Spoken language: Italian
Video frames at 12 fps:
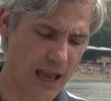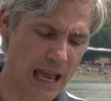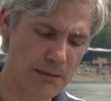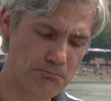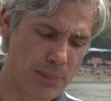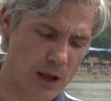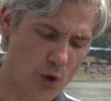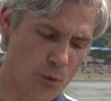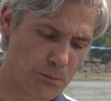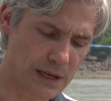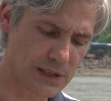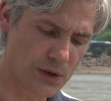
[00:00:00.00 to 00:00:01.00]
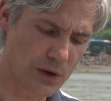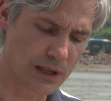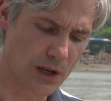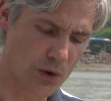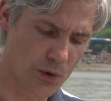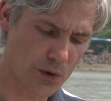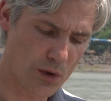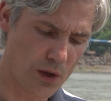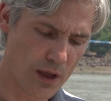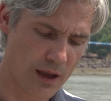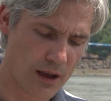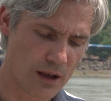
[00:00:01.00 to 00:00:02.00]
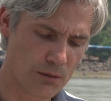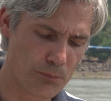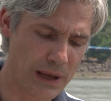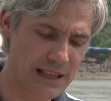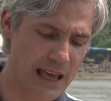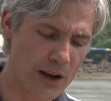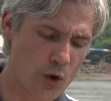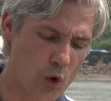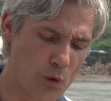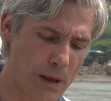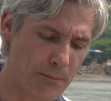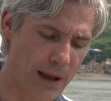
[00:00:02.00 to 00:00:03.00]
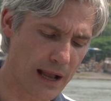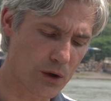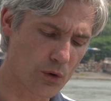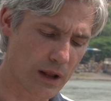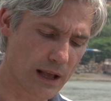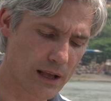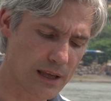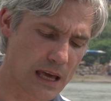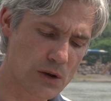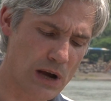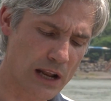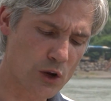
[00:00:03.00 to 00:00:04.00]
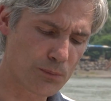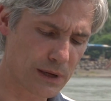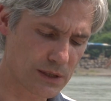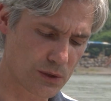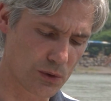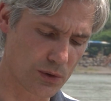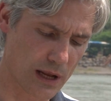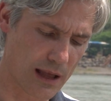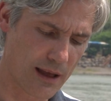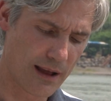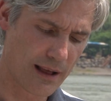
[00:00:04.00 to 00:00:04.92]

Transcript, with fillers: ebbe compassione di loro perché hanno come pecore che non hanno pastore